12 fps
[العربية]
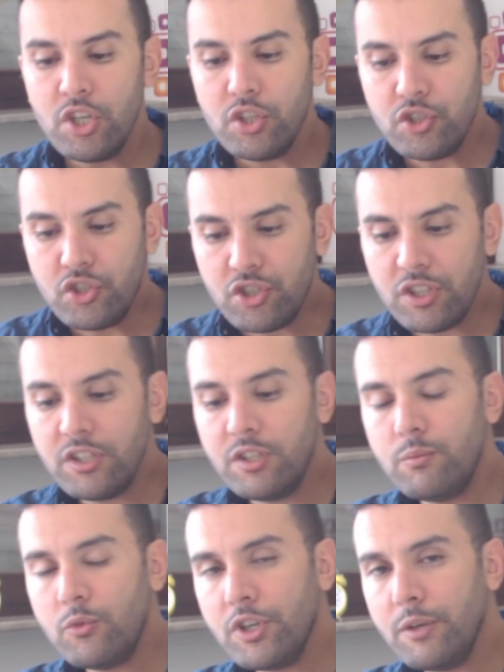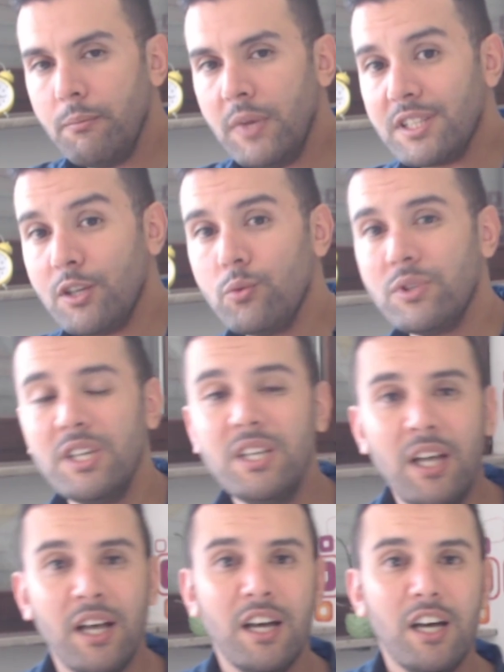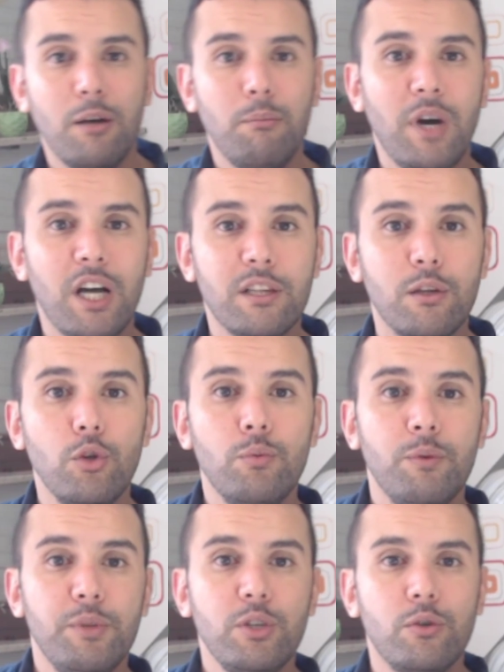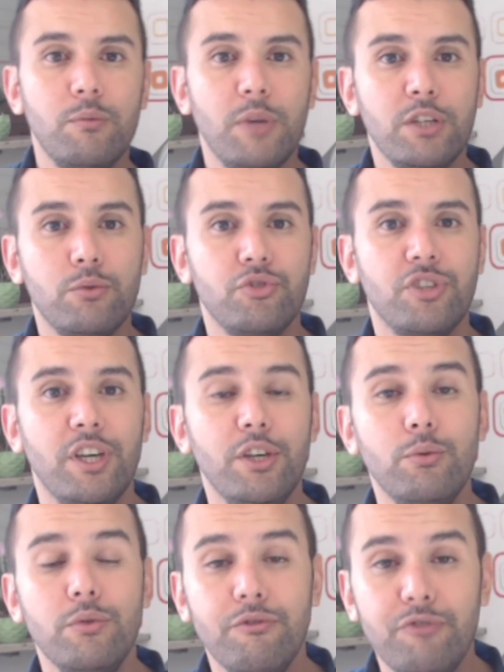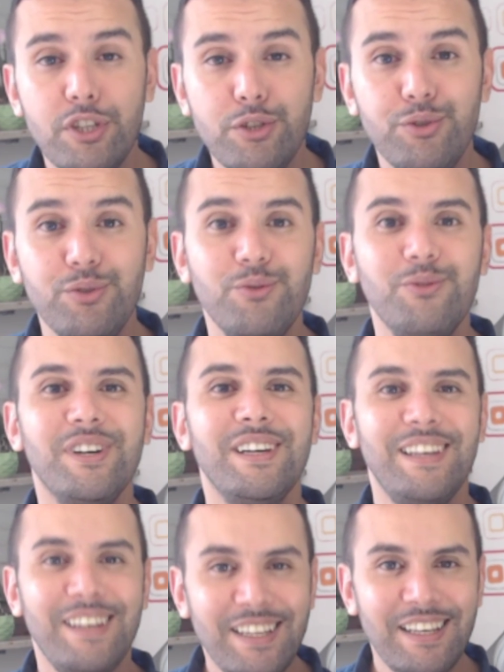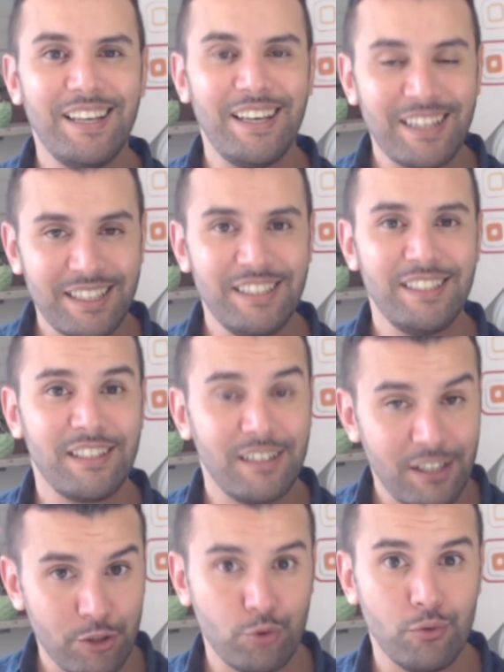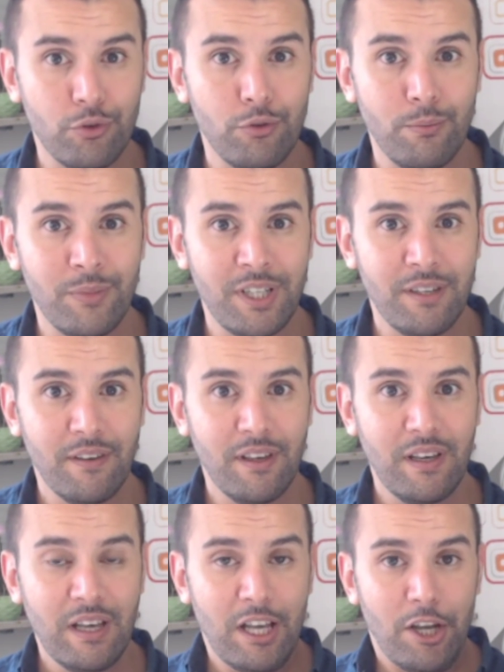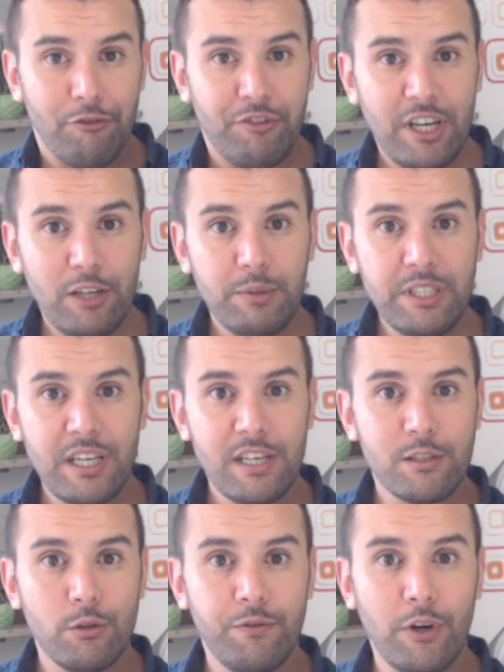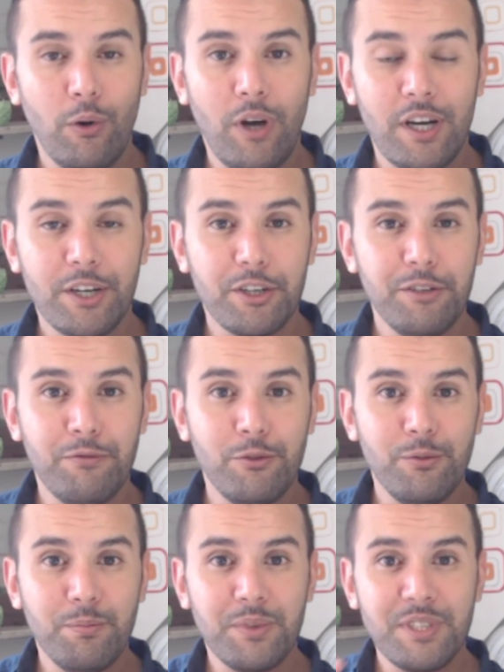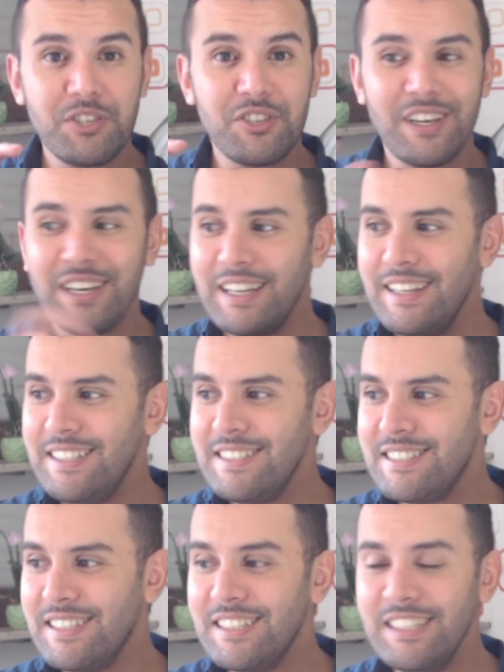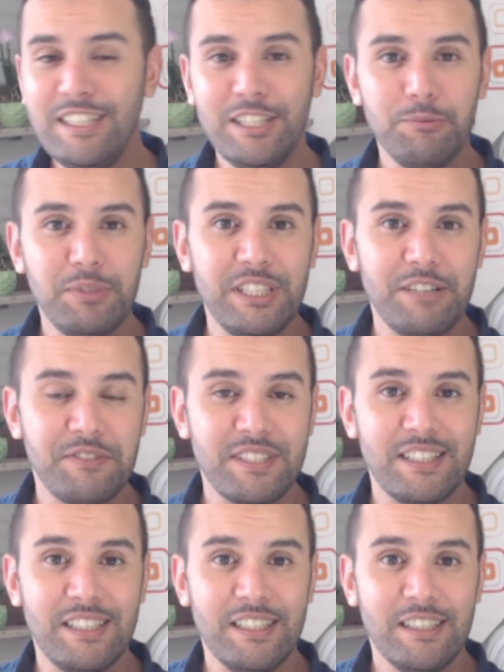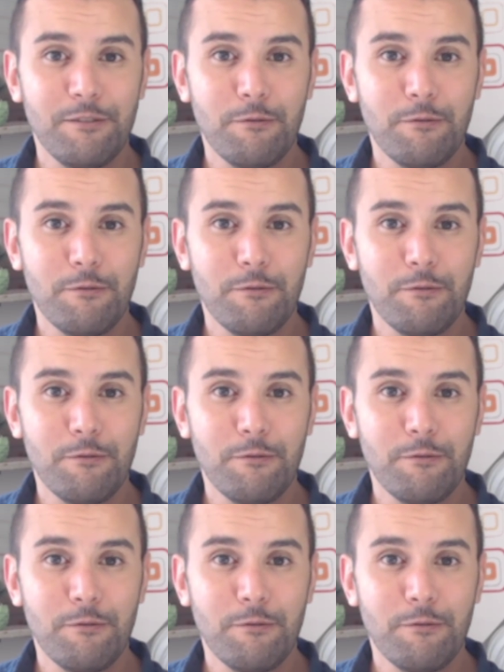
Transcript: جد مهمة توضيح هام أطلب منكم أن تشاهدوا الفيديو للأخير أرجوكم في البداية سوف أعرف بشكل سريع بنفسي